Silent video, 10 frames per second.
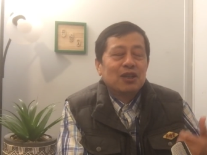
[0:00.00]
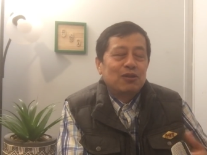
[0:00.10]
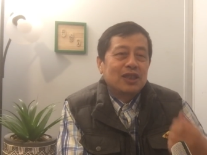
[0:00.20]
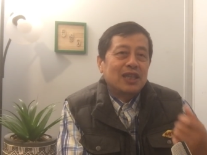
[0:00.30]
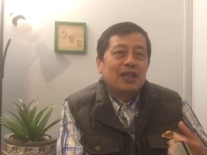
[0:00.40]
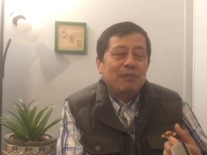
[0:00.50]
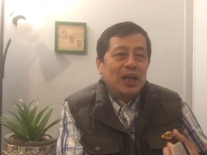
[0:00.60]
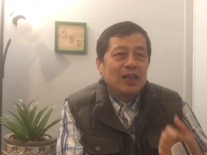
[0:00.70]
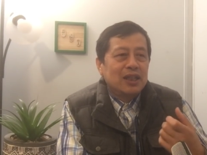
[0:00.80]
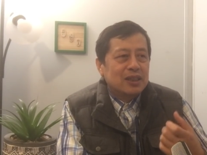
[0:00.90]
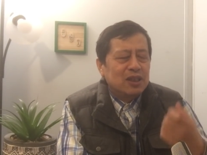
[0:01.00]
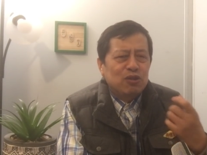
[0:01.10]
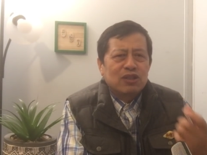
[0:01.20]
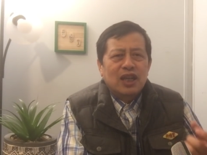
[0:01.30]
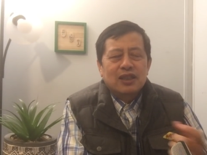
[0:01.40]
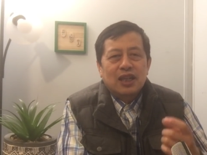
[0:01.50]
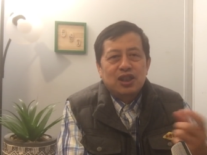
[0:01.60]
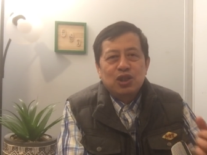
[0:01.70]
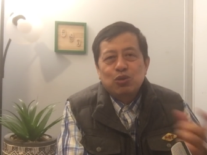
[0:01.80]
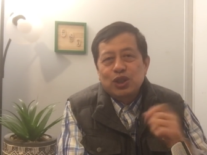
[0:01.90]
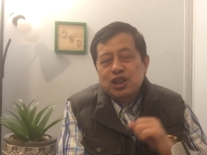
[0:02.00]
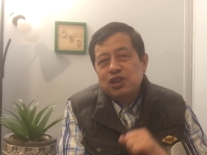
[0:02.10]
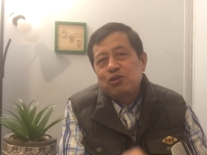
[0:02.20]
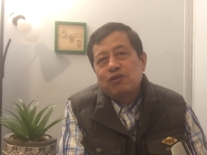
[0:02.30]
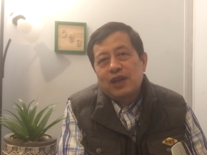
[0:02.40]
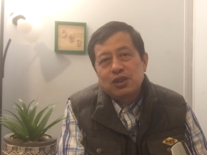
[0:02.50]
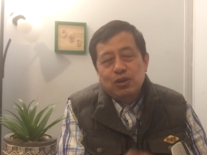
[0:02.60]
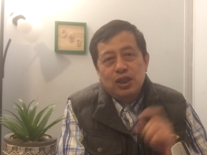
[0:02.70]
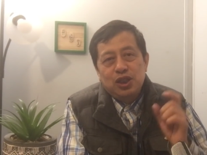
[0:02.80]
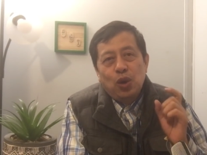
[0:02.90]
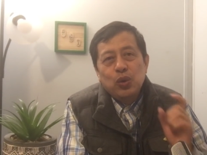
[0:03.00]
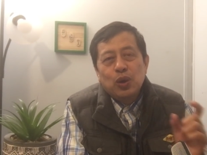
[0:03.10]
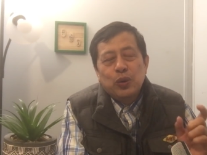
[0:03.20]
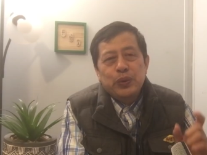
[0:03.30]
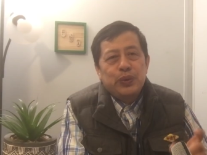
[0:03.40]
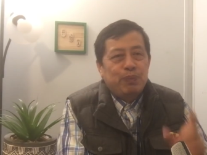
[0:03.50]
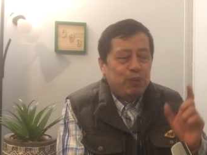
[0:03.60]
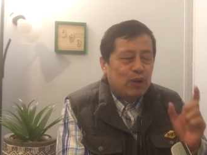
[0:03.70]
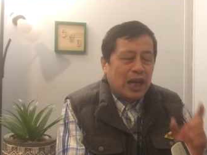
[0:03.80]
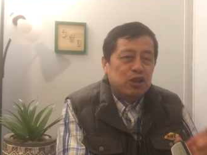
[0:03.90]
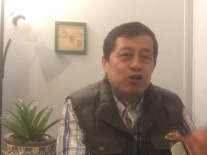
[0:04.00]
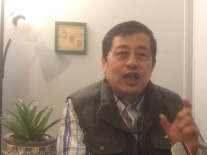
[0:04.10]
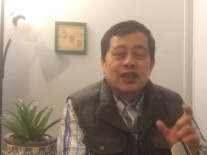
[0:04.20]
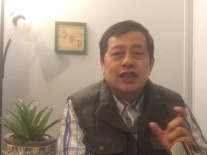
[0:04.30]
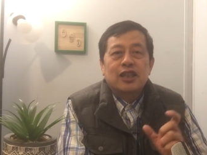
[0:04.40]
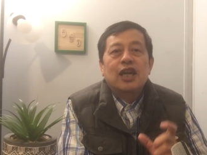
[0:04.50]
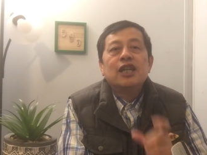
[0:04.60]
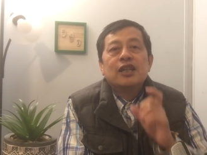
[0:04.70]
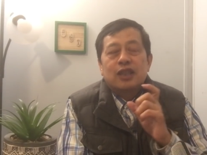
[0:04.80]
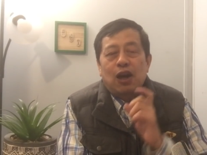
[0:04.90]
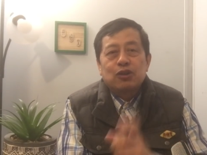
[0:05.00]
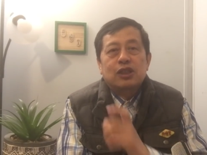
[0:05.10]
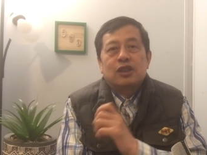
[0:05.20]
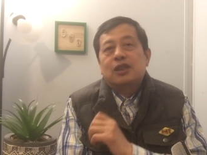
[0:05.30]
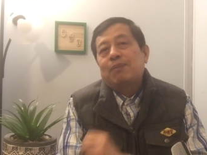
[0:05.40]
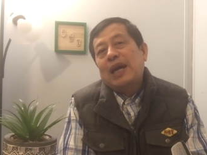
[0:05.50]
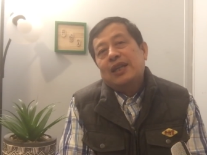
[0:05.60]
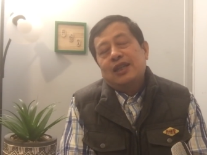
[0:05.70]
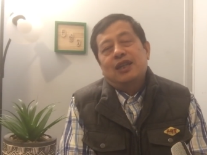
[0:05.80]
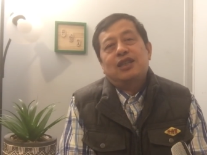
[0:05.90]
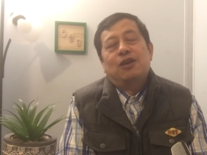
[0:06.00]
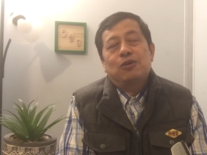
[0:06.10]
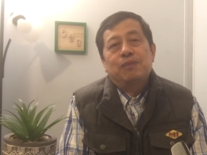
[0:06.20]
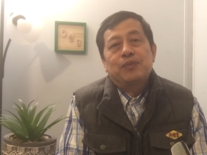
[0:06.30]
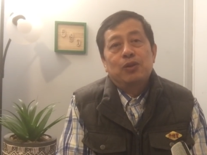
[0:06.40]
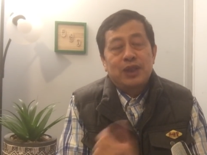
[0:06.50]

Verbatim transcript: 所以这里面这就让他进退失据了所以犹豫不敢选择了，导致失败的一个结果。我